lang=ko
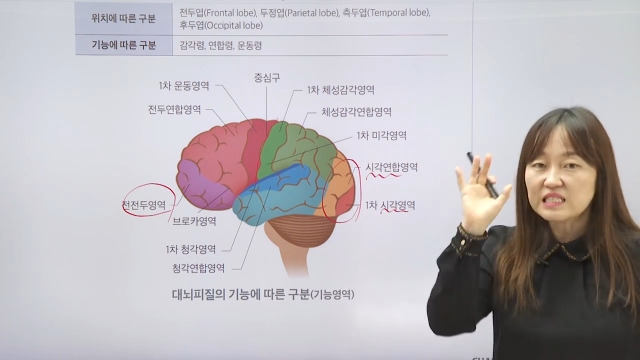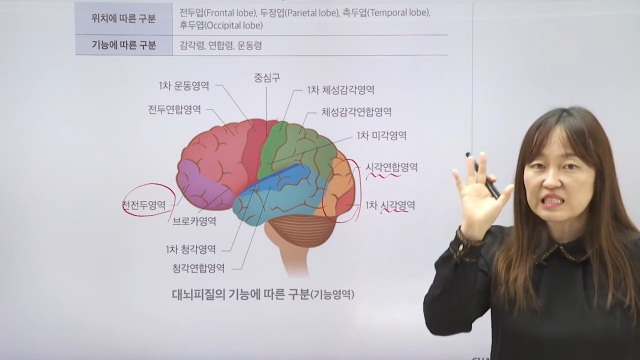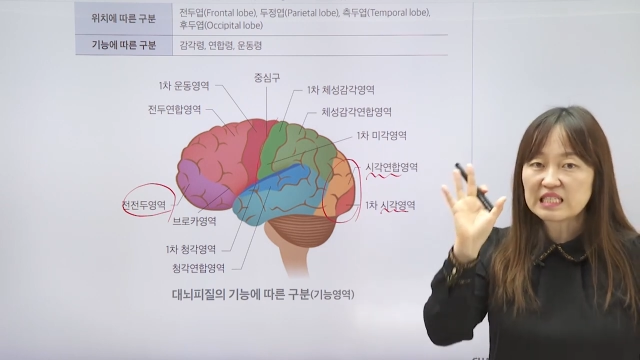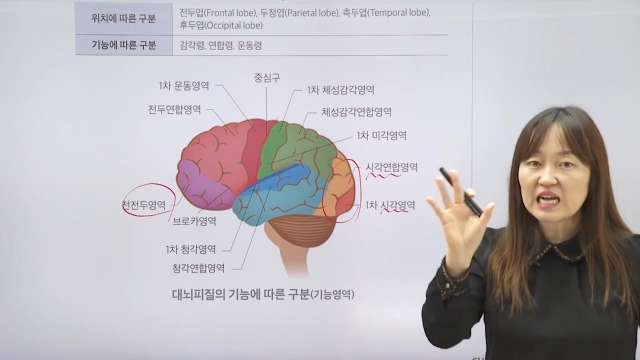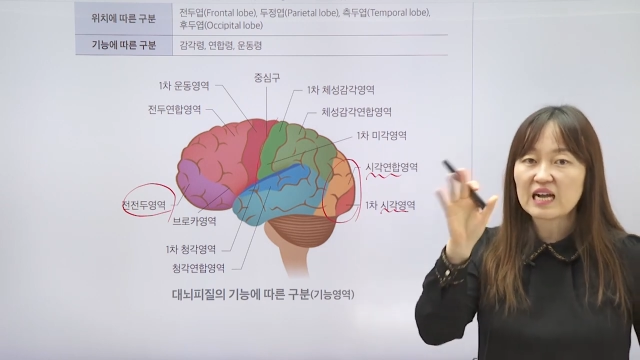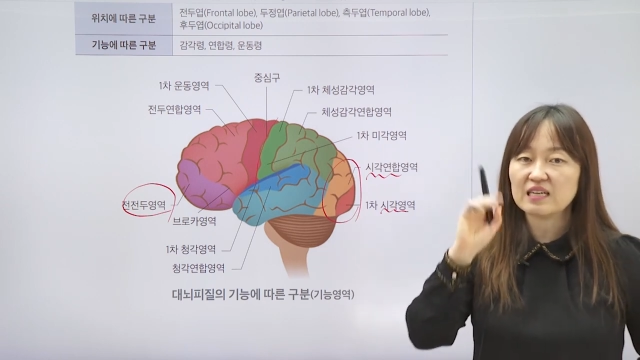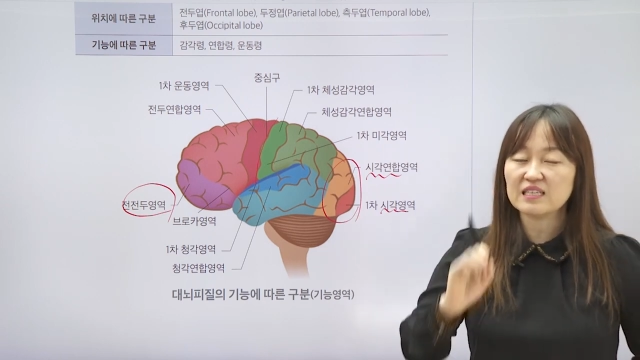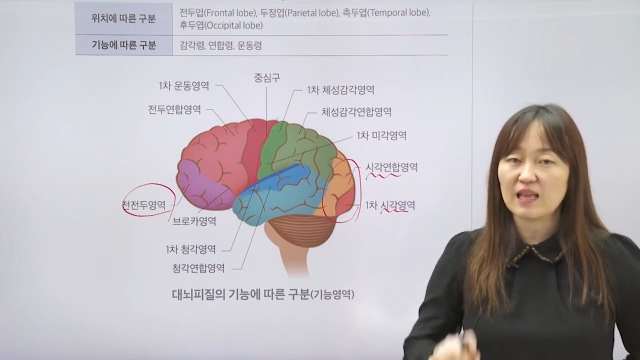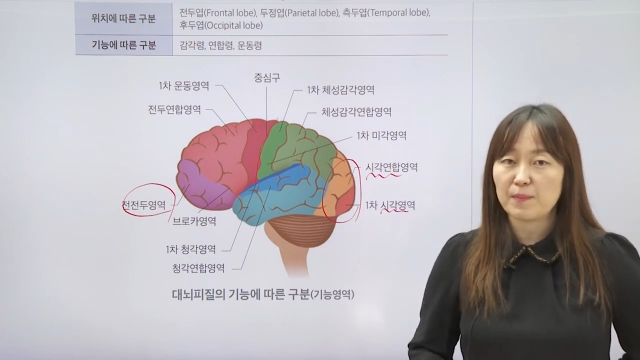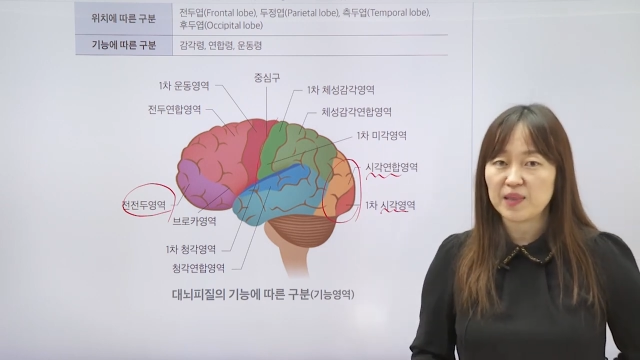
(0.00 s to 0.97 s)

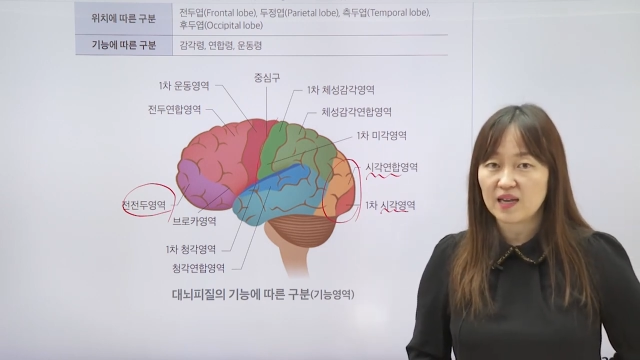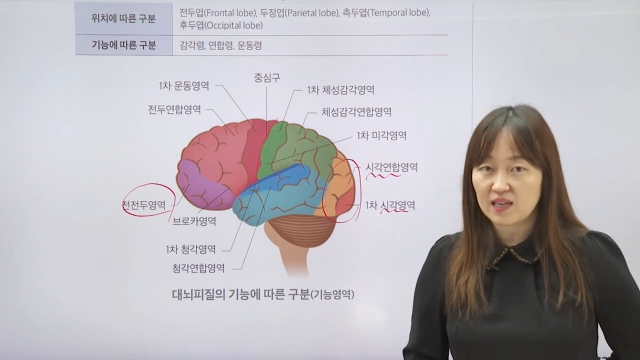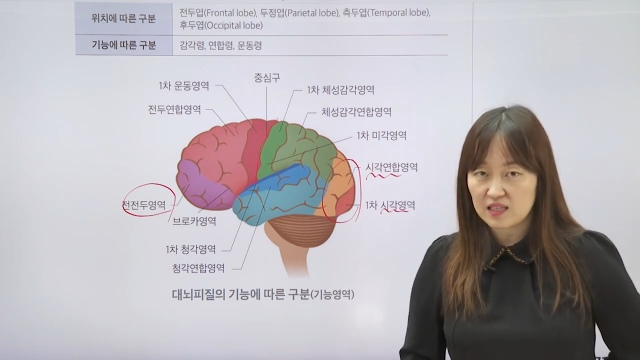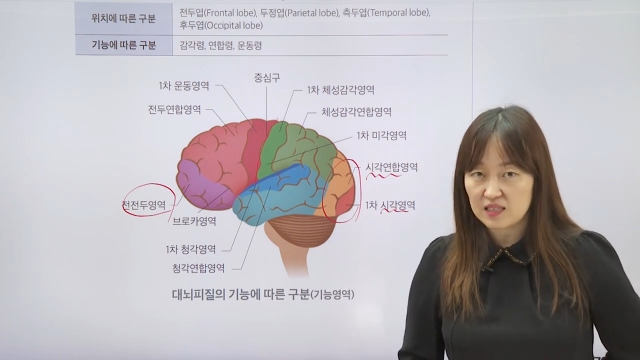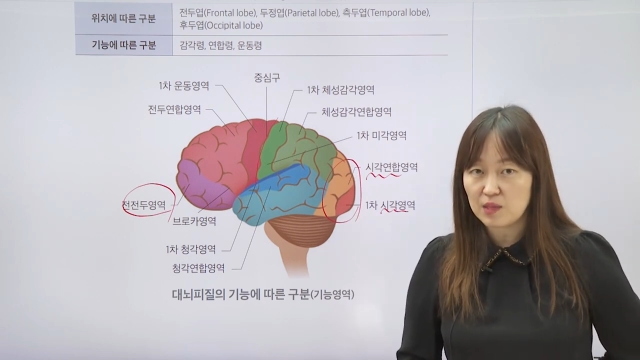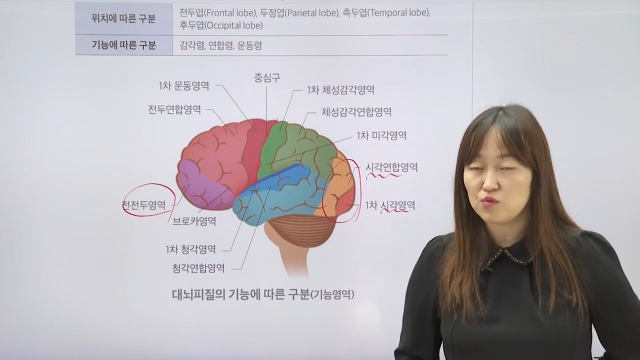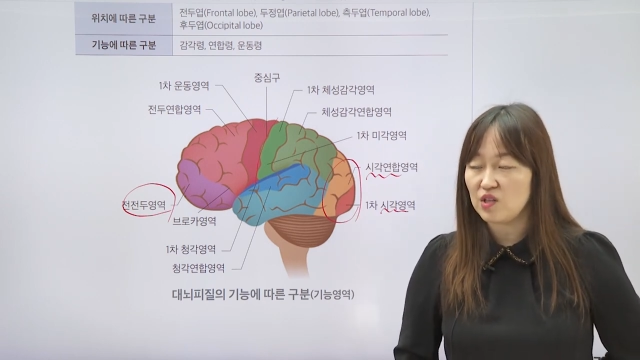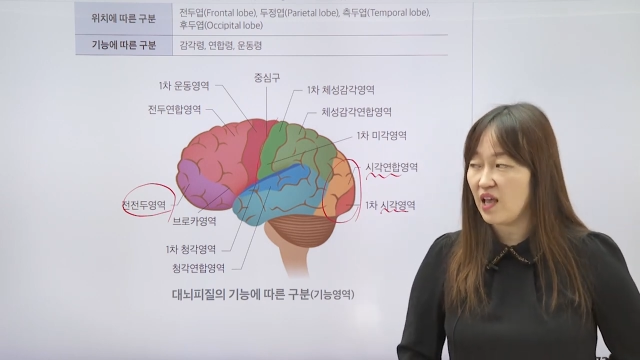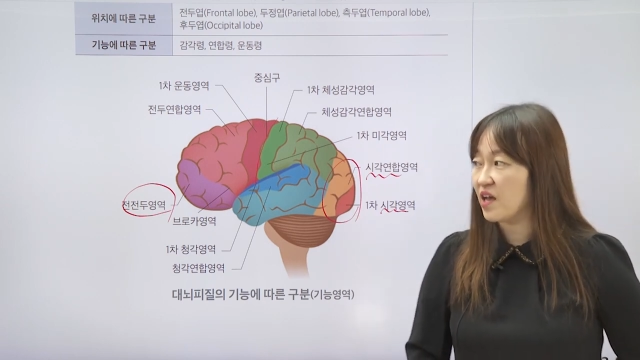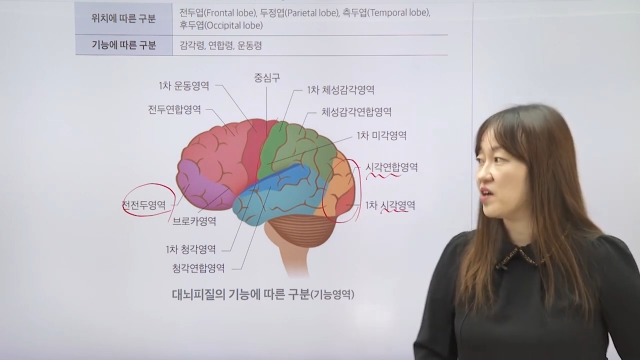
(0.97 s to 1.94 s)
시각을 담당하기
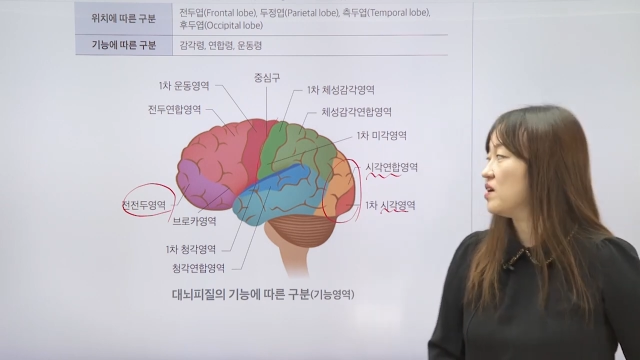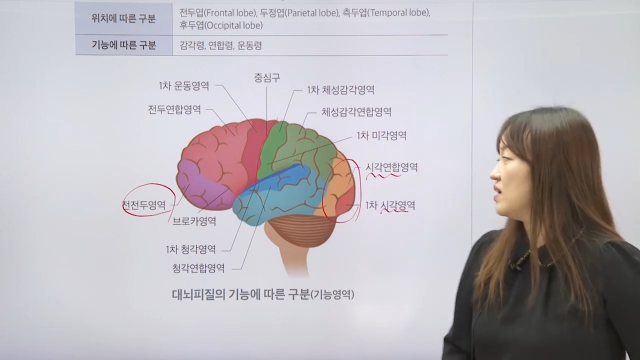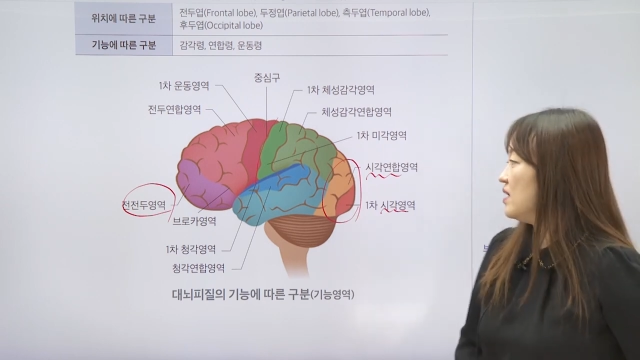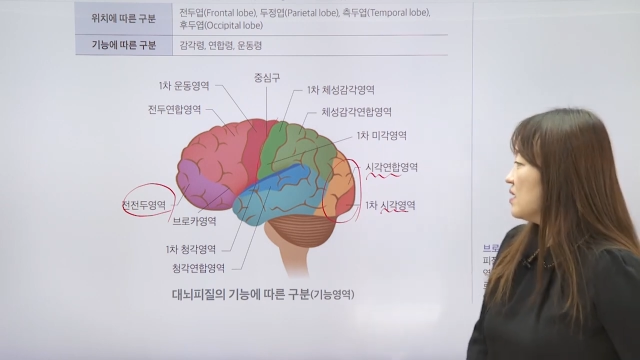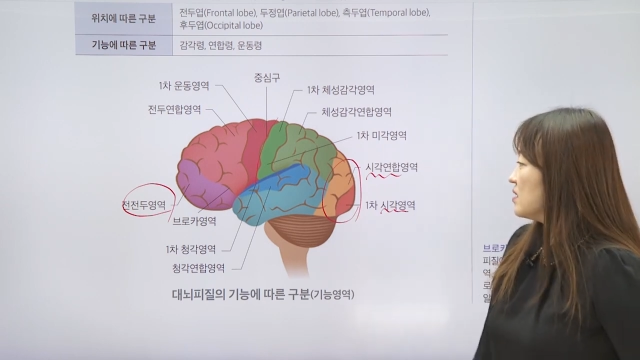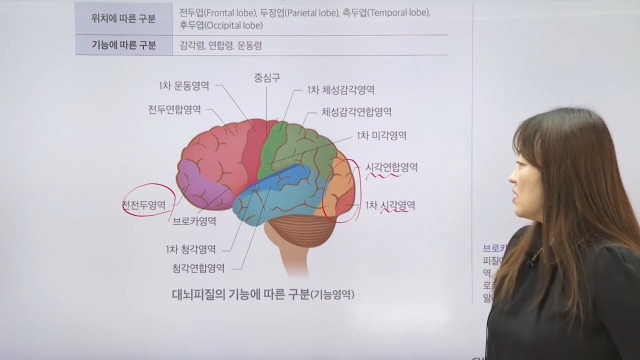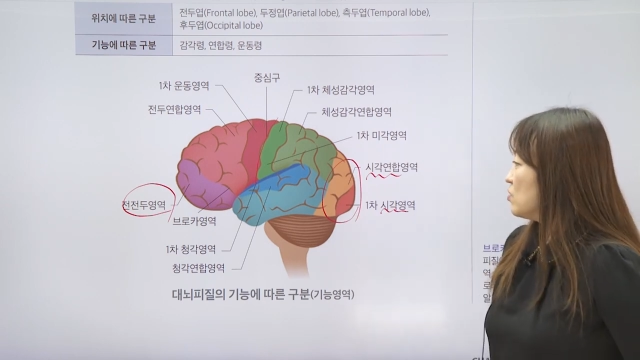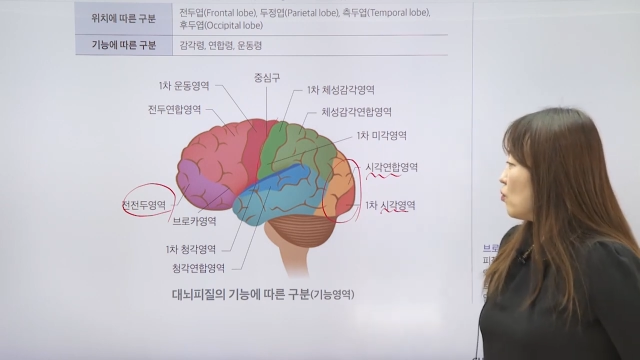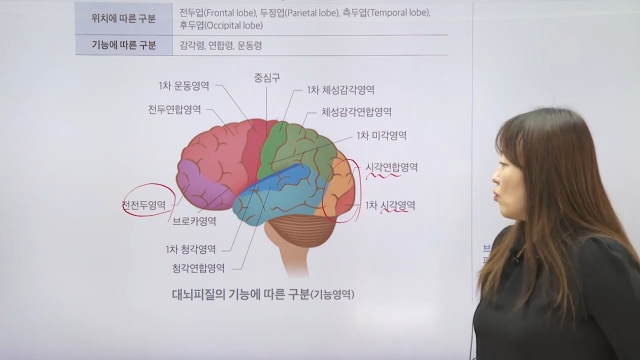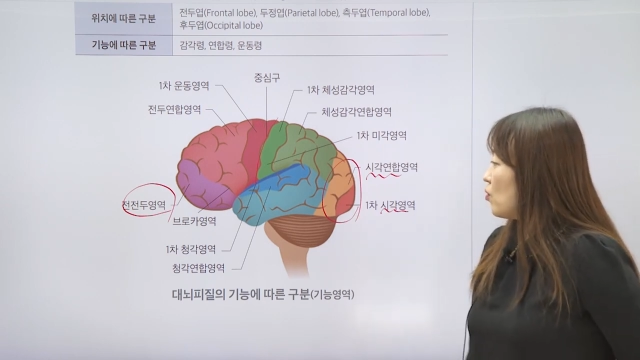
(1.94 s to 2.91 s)
때문이에요.
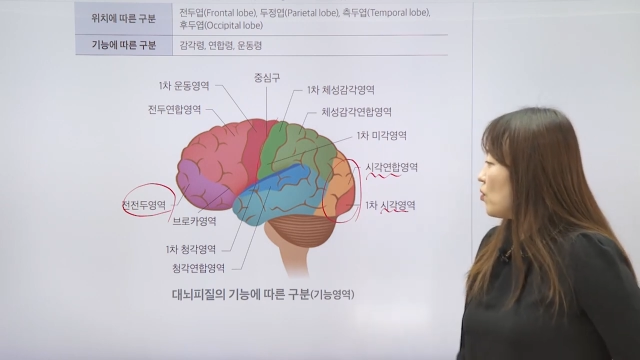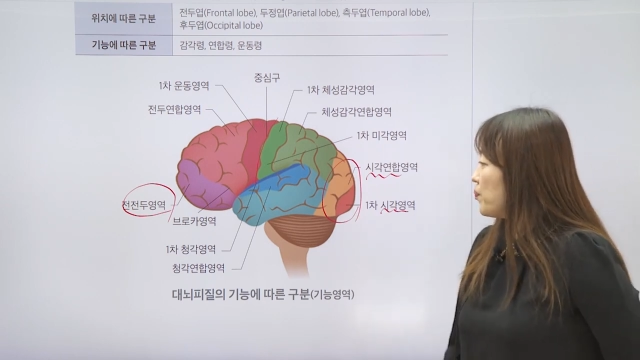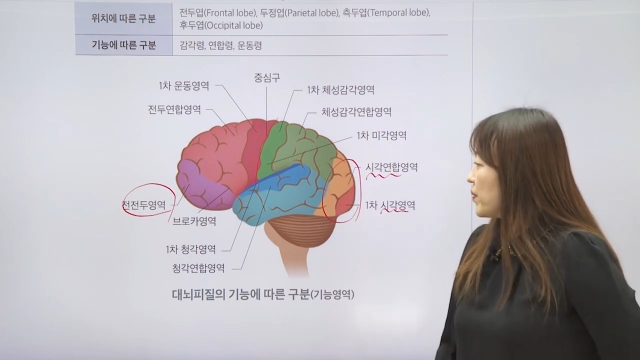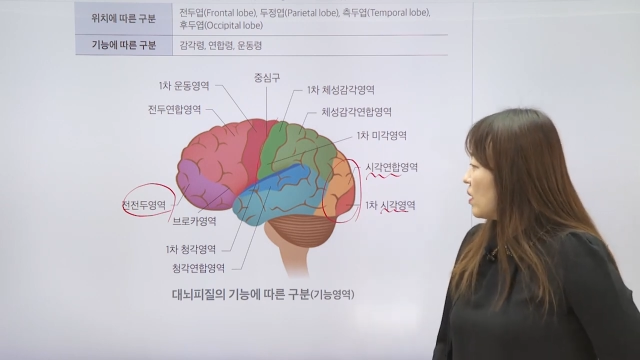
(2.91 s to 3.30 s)
그리고